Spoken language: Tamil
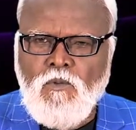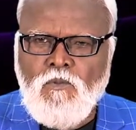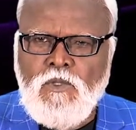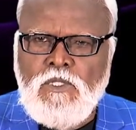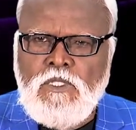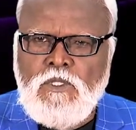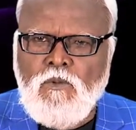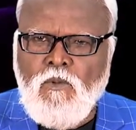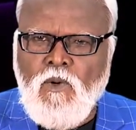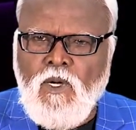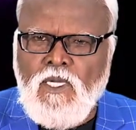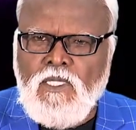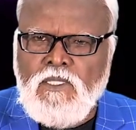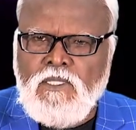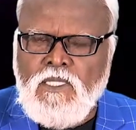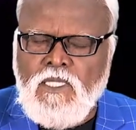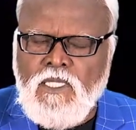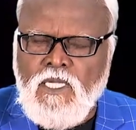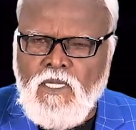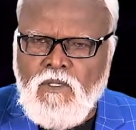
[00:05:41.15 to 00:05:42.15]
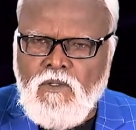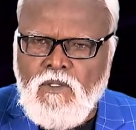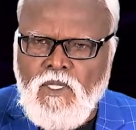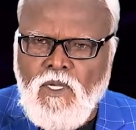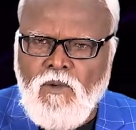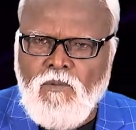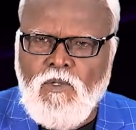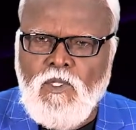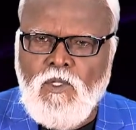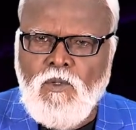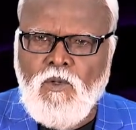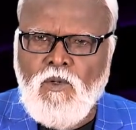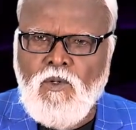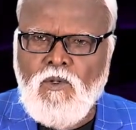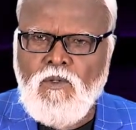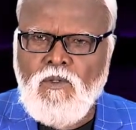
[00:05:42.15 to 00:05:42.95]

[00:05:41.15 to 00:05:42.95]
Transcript: விசுவாசிக்கிறவன் எவனோ